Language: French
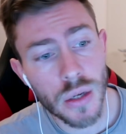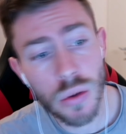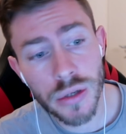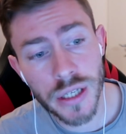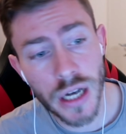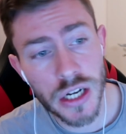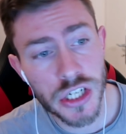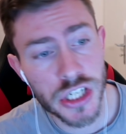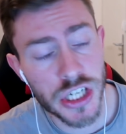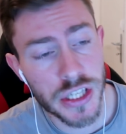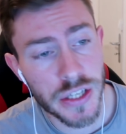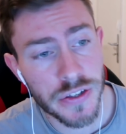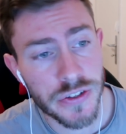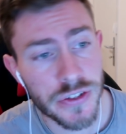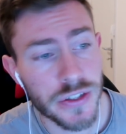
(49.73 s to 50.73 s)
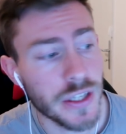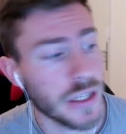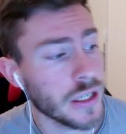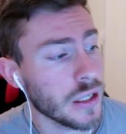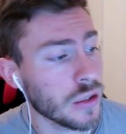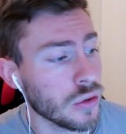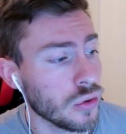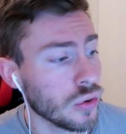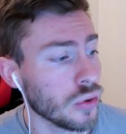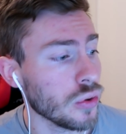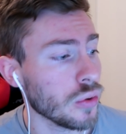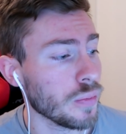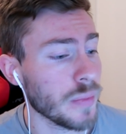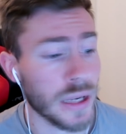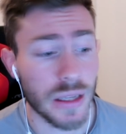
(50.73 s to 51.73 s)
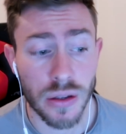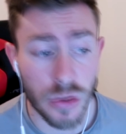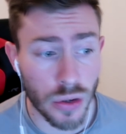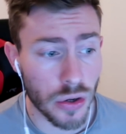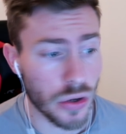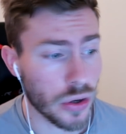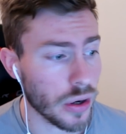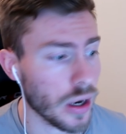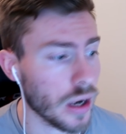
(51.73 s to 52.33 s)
Et au cas, j'ai décidé de mettre Neuer.